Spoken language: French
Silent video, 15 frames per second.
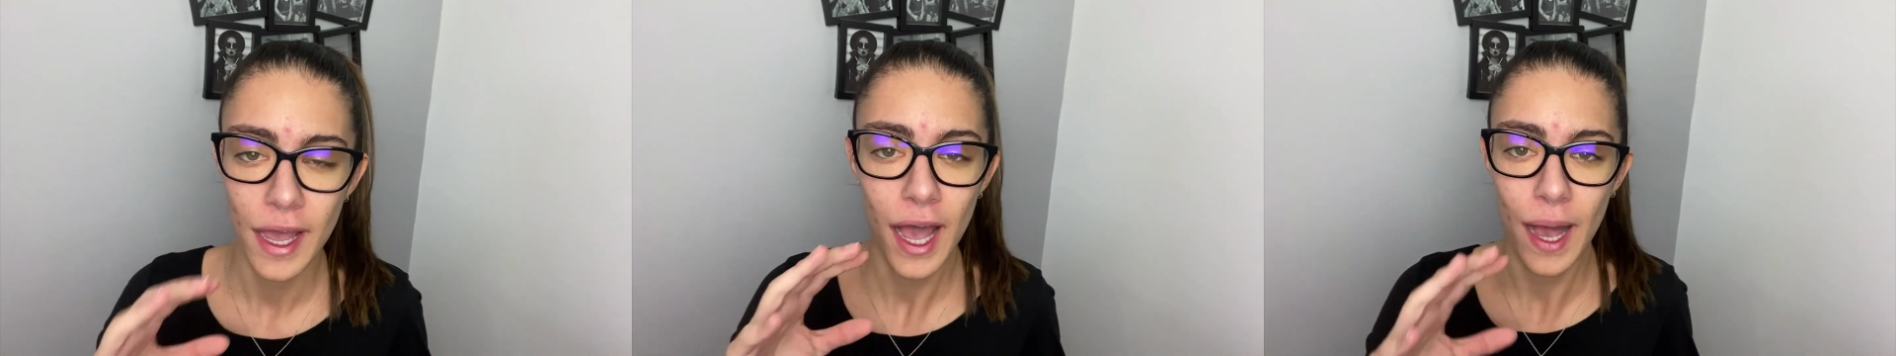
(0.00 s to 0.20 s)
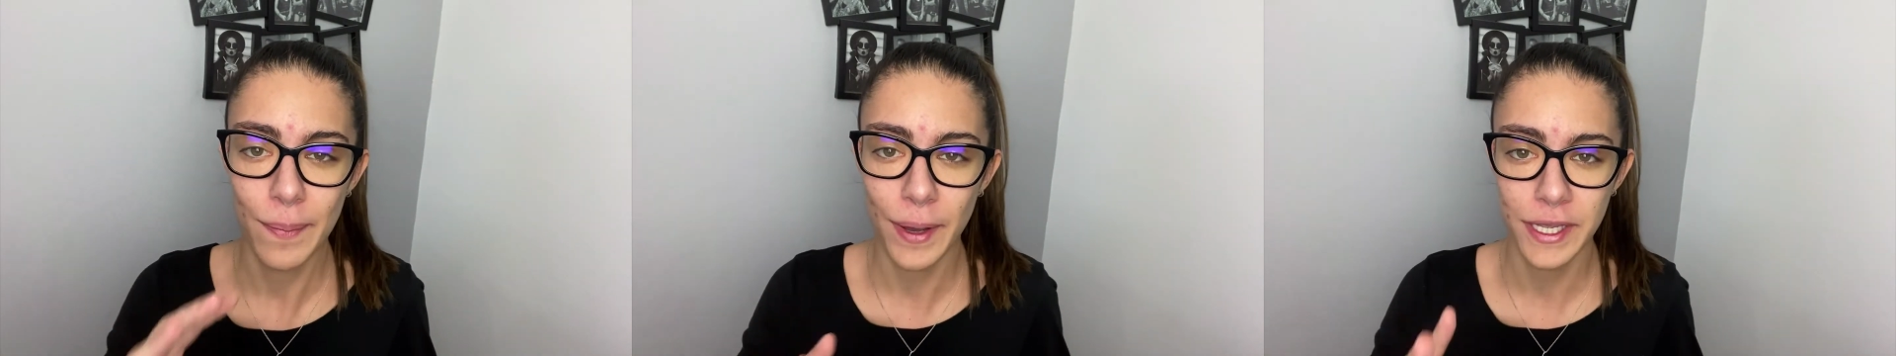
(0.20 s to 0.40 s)

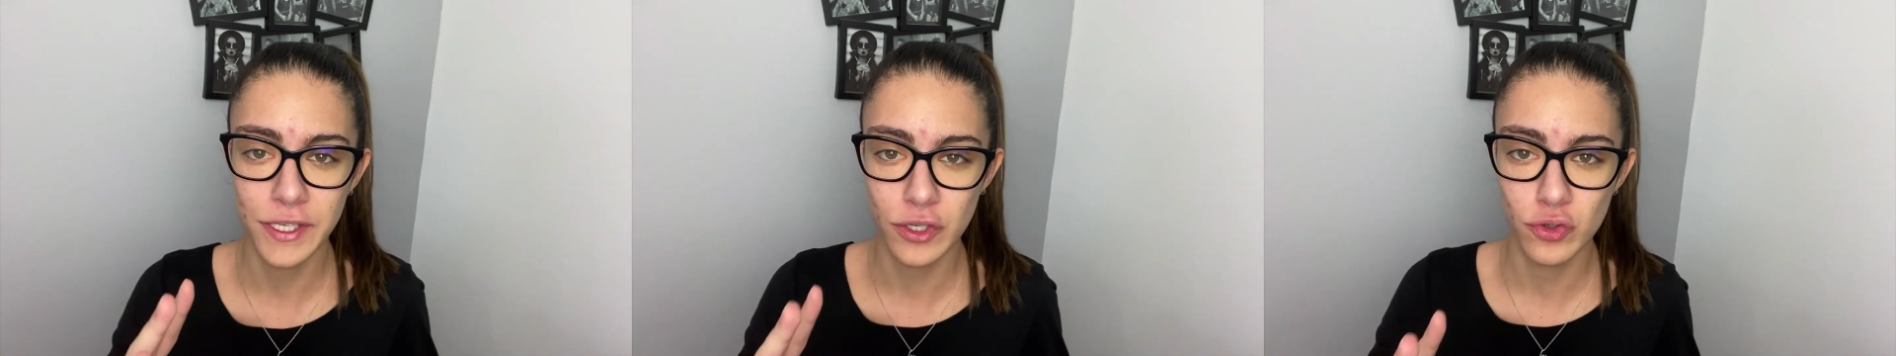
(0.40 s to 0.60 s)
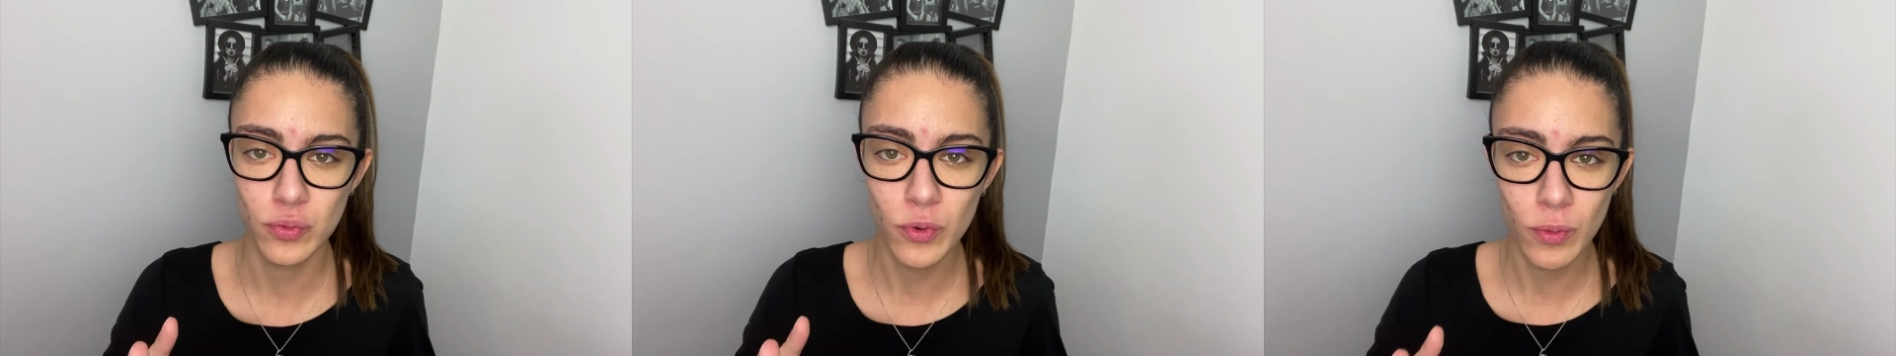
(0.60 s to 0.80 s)
À
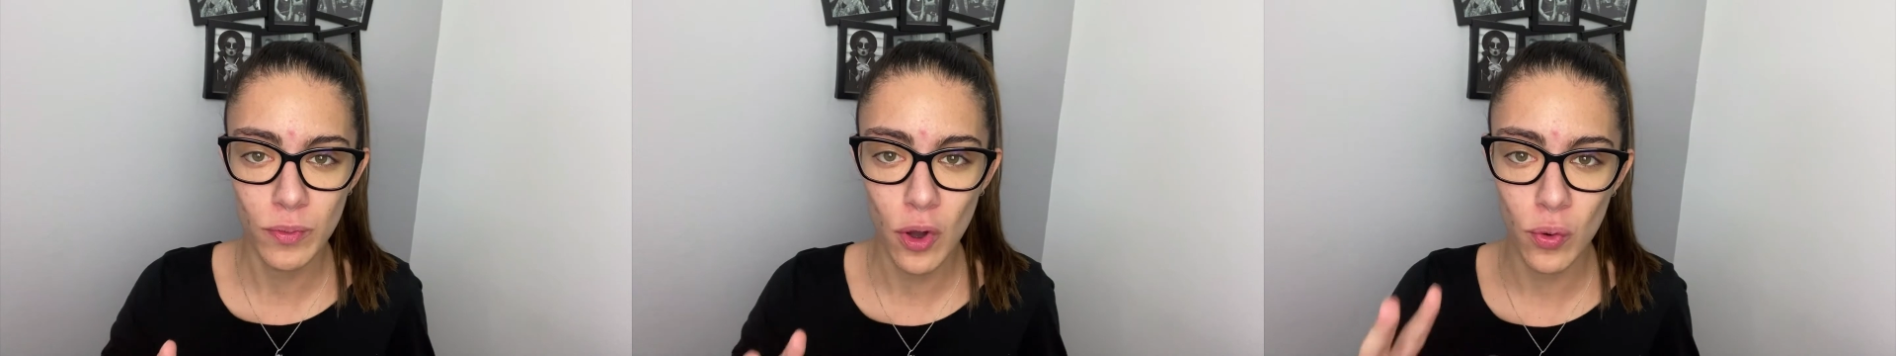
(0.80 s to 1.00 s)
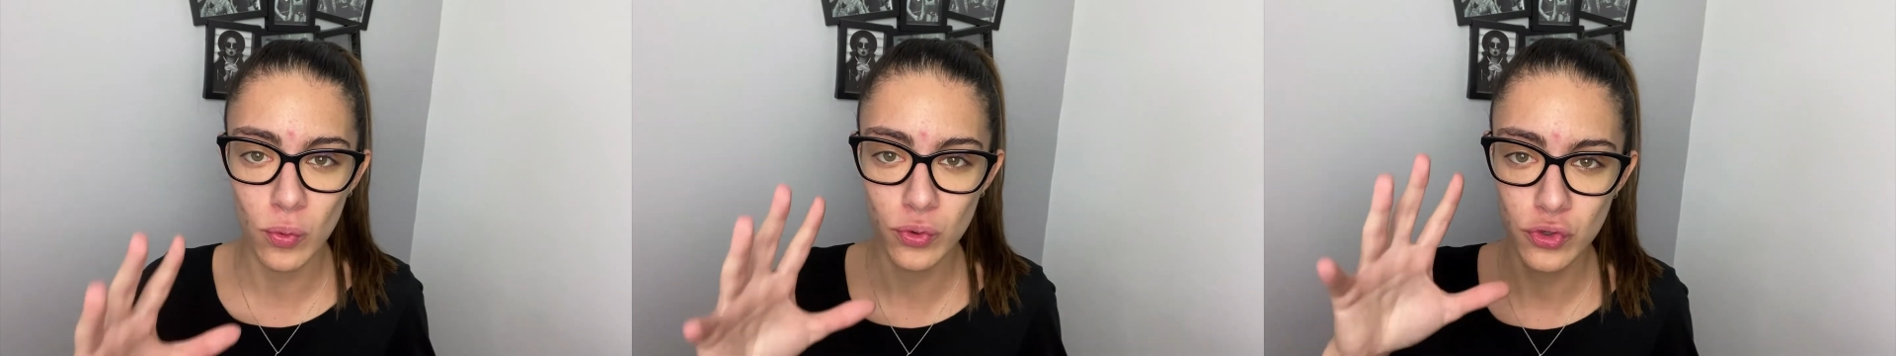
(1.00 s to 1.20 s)
partir du
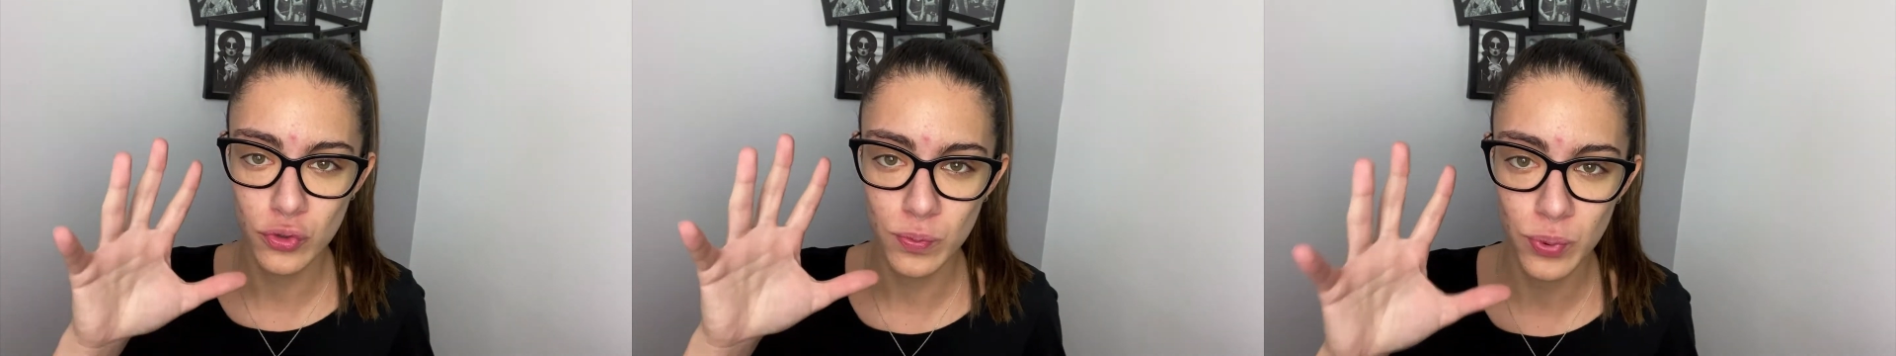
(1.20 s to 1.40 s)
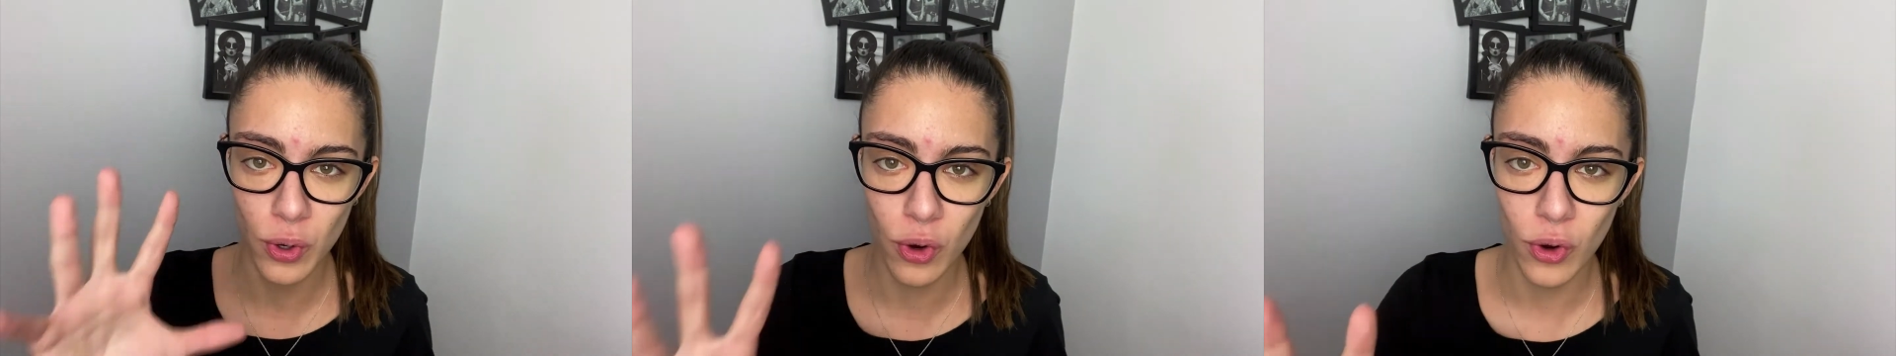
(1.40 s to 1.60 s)
moment où tu
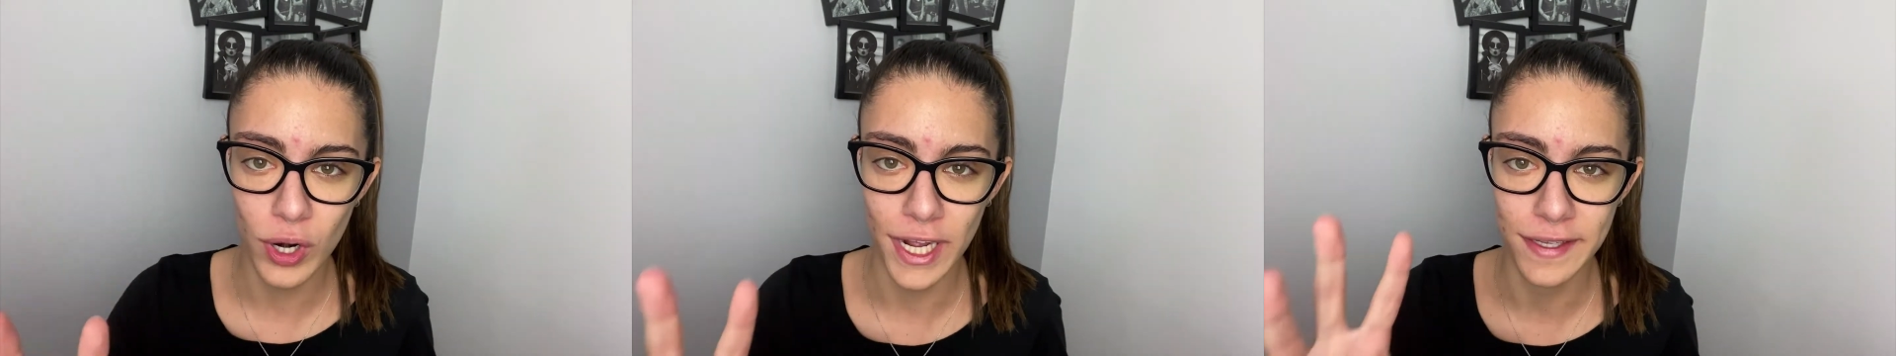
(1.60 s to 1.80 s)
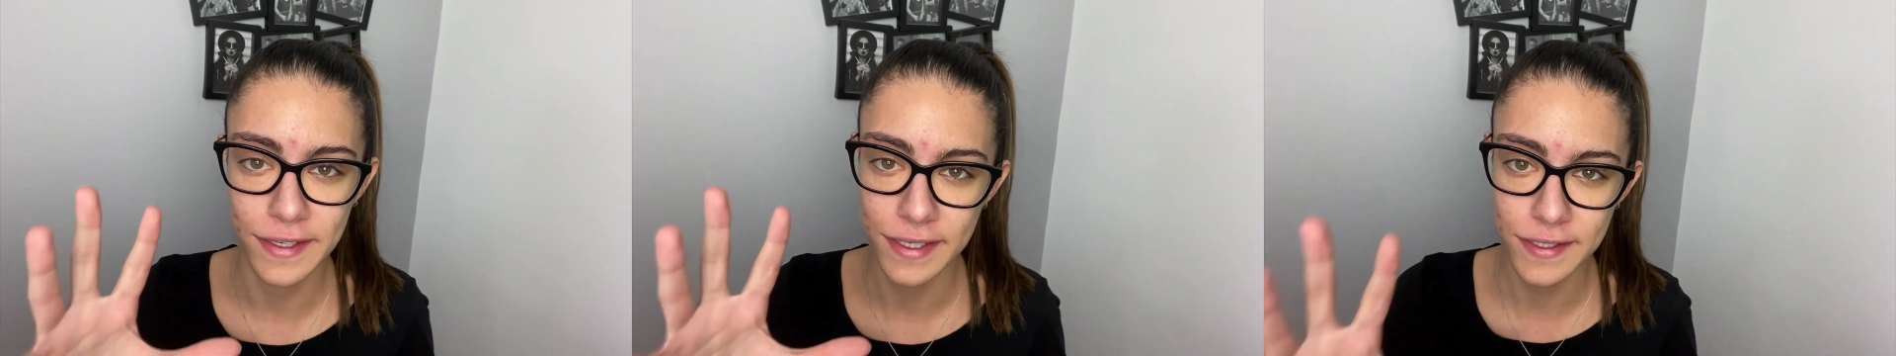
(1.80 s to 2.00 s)
prends
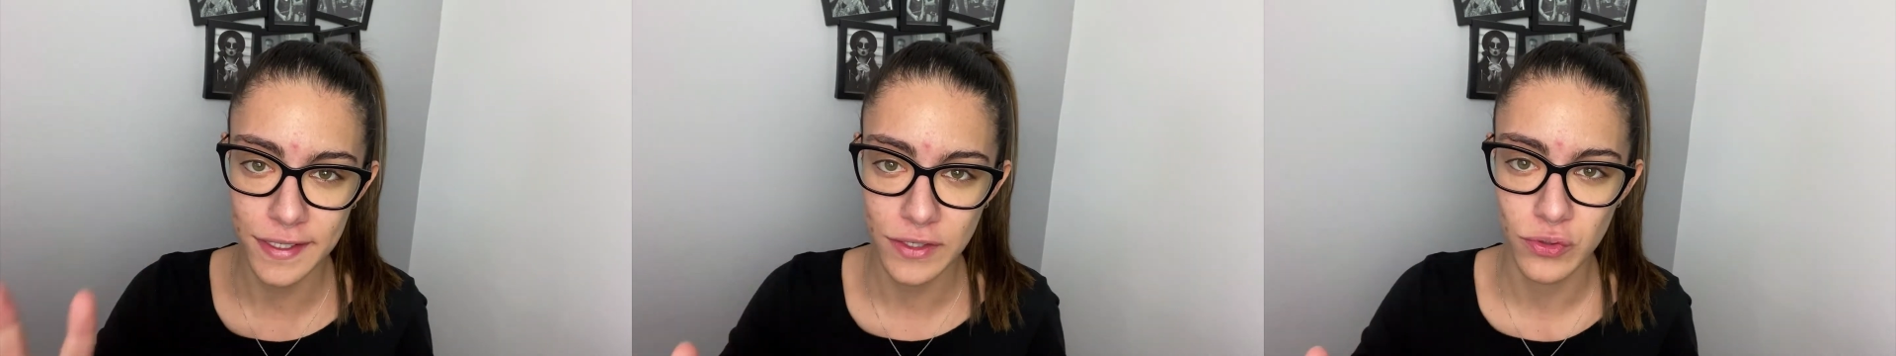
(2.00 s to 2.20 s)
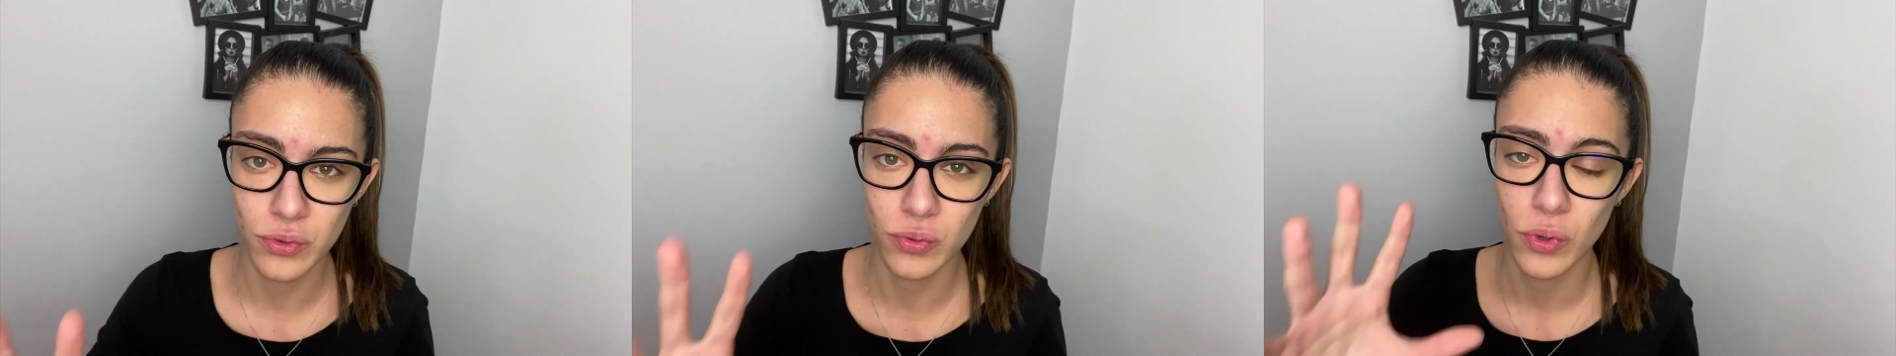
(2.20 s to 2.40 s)
la
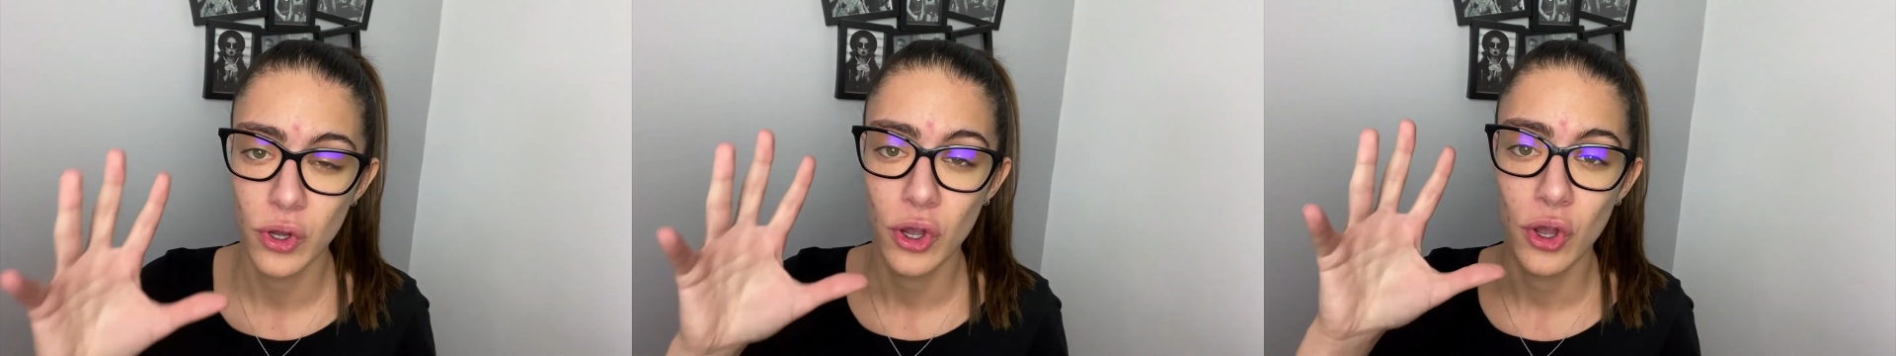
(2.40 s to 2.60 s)
décision